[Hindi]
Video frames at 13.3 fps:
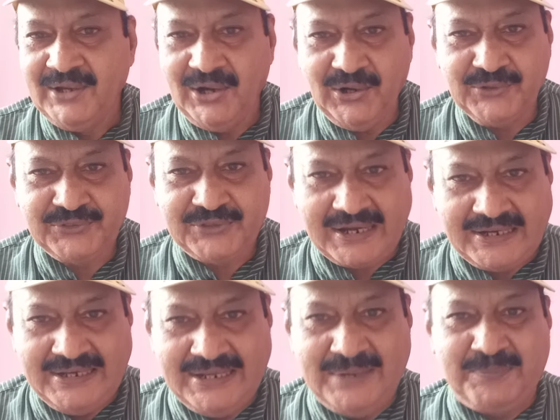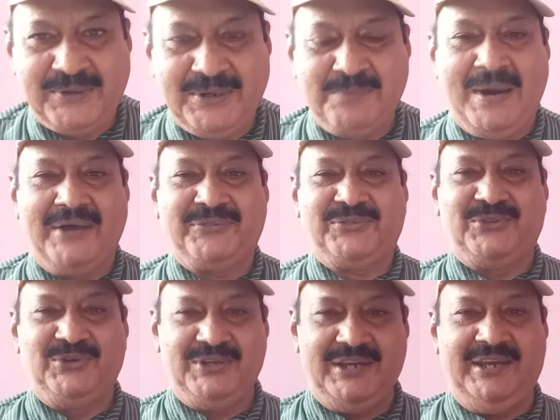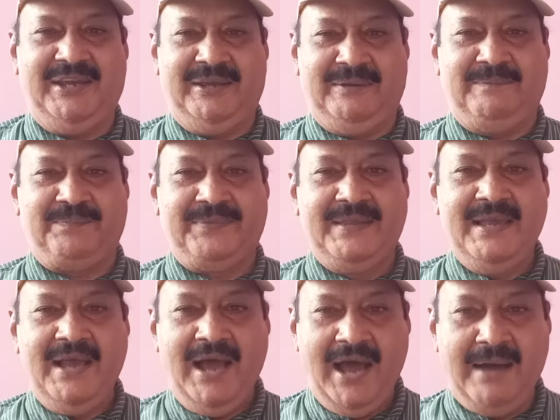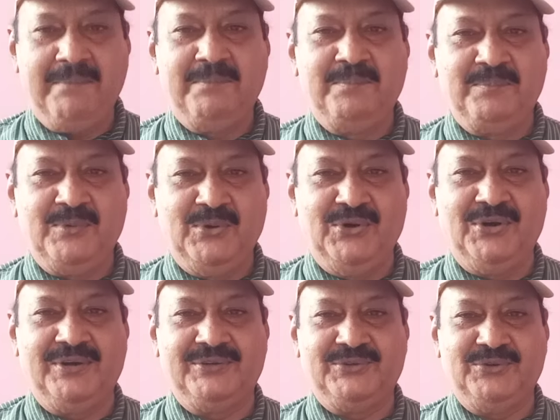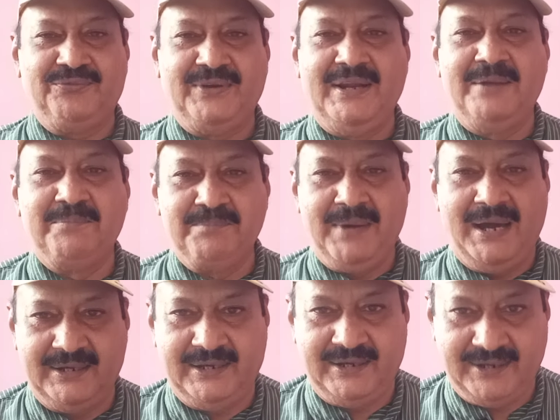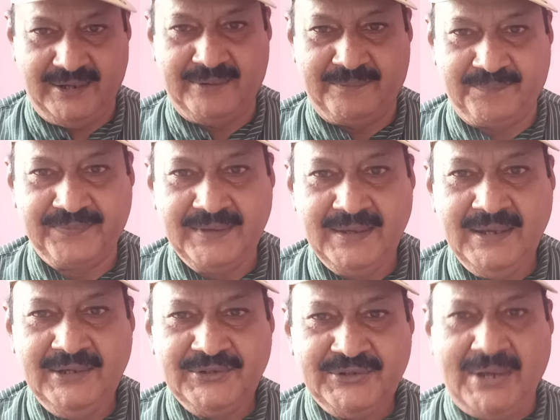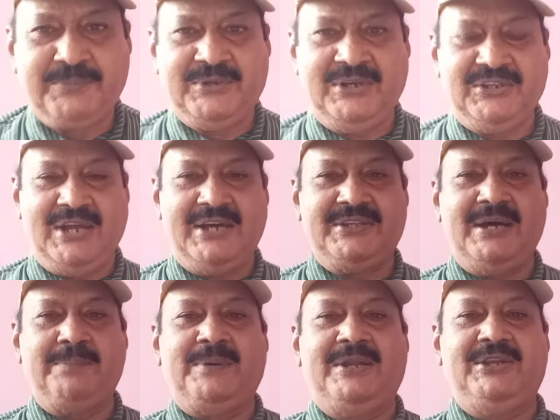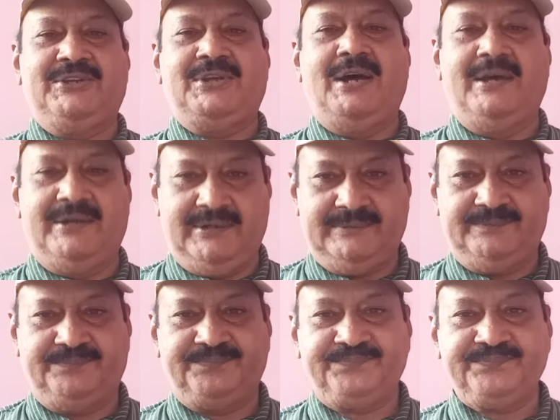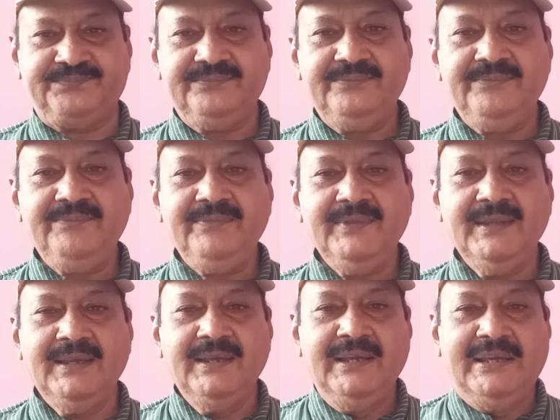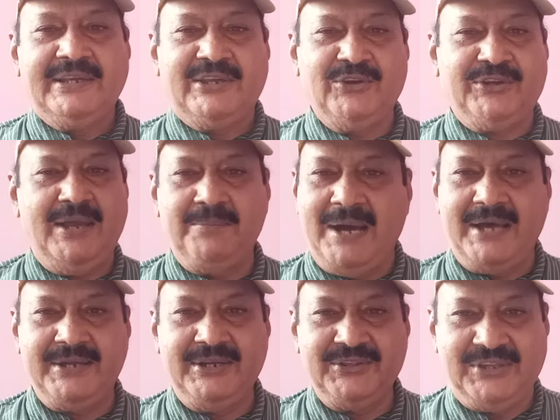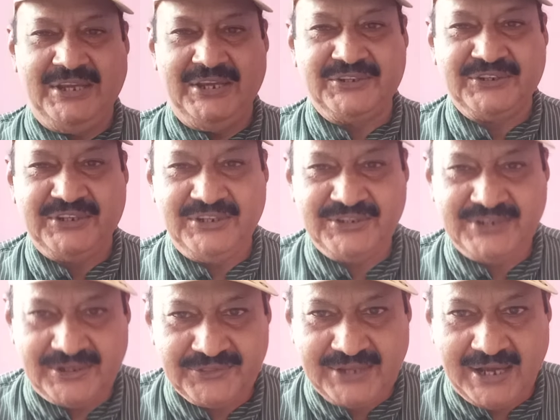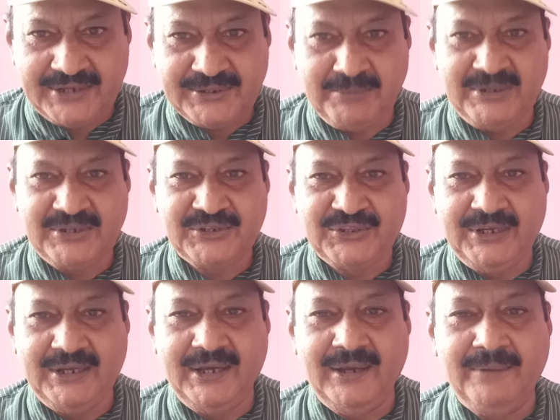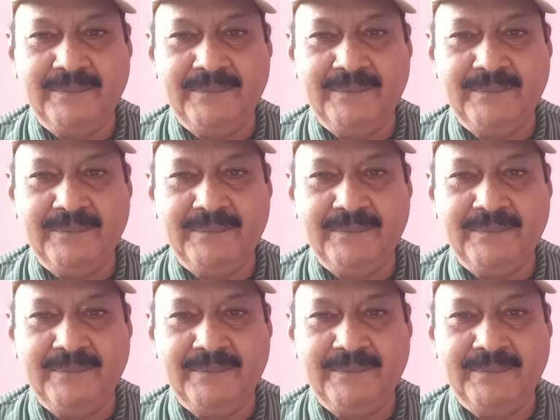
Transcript: और तकलीफ़ की बात तो यह है हम लोग जो फिल्म वाले हैं सबसे ज़्यादा परेशान हैं क्योंकि हमारे देश की जनता समझती है